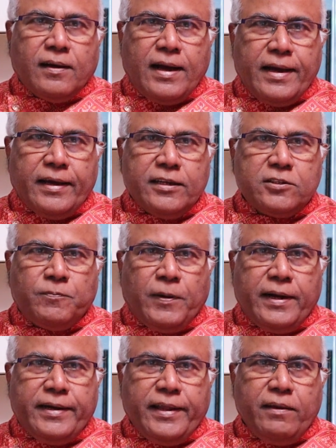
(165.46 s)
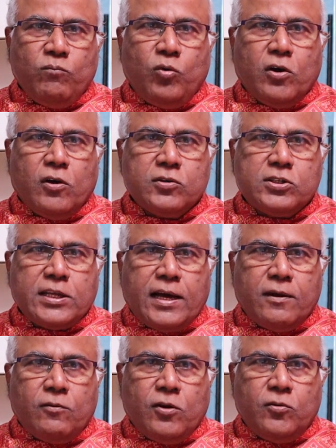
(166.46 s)
కాంగ్రెస్ పార్టీ మూడవ
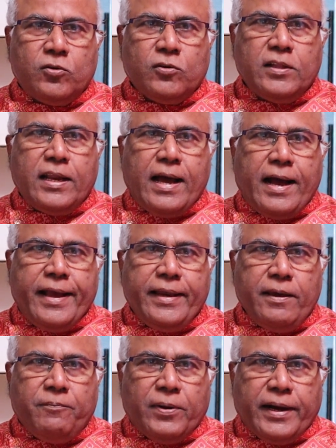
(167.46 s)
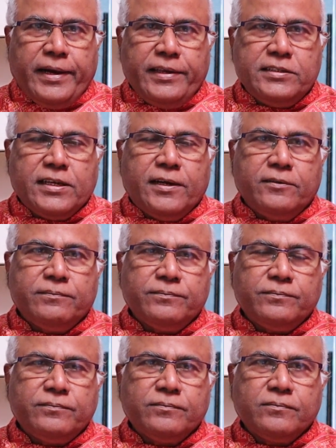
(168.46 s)
స్థానంలో ఉంటుందని ఆయనే ప్రకటించాడు
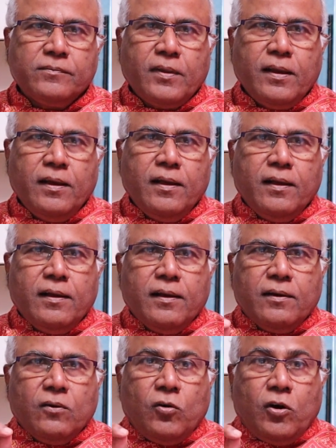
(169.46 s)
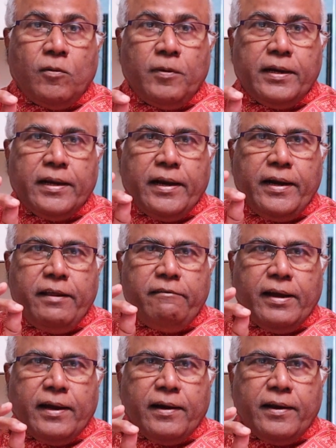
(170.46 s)
కోమటిరెడ్డి
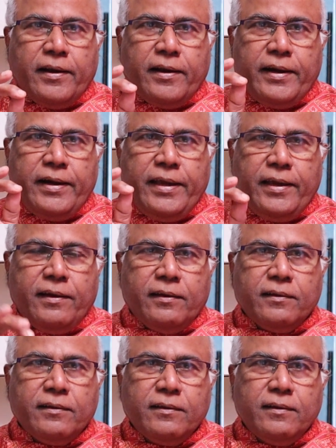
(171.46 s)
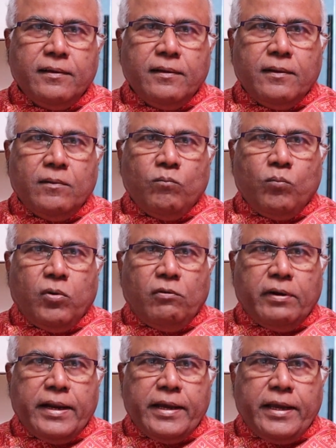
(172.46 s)
వెంకటరెడ్డి
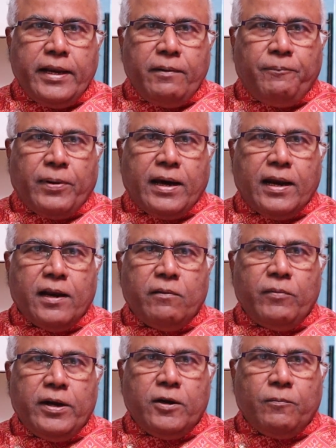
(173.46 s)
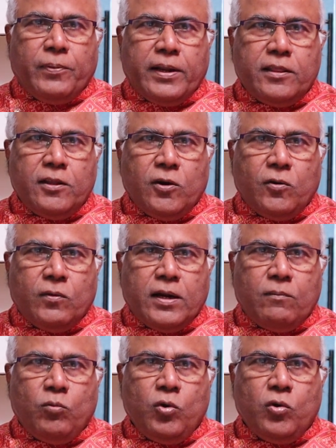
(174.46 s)
భువనగిరి పార్లమెంటు పరిధిలో
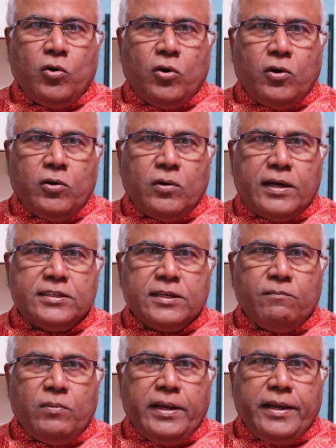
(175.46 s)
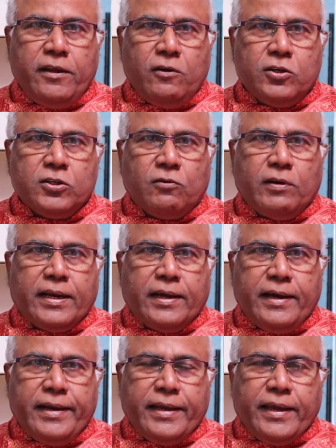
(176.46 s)
ఉన్న మునుగోడు అసెంబ్లీ
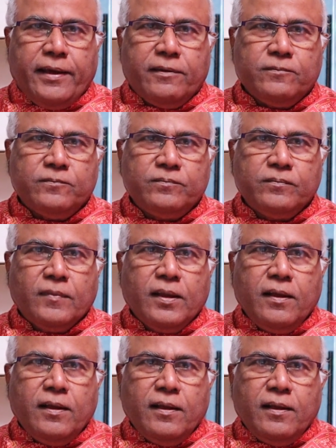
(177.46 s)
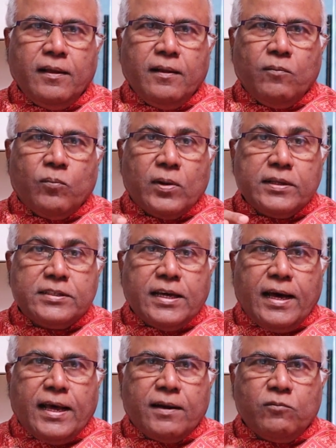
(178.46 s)
నియోజకవర్గానికి
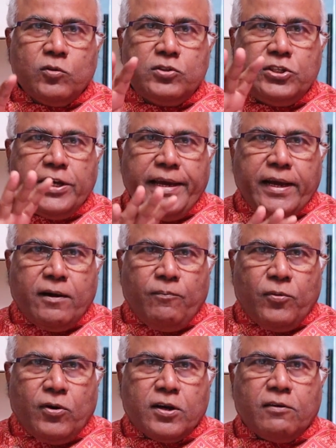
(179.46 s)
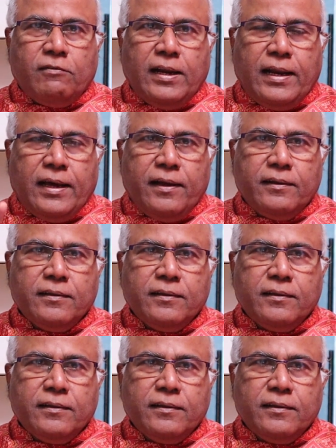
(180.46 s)
ప్రచారము చేయకపోవటం వల్ల